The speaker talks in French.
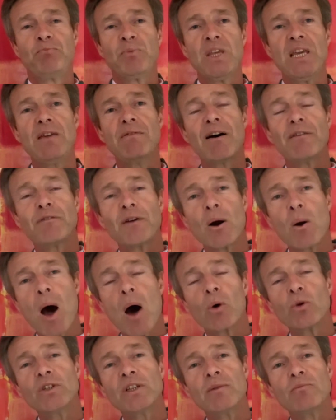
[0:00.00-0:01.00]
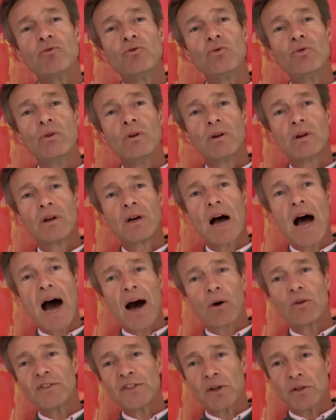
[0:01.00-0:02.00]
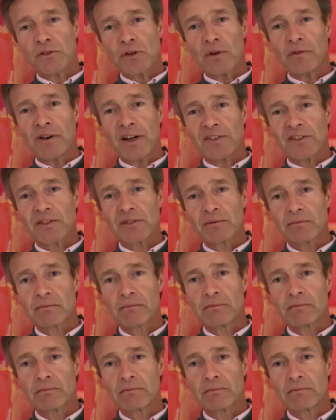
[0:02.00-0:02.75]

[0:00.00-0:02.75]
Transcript: Il va falloir au début arroser en surface.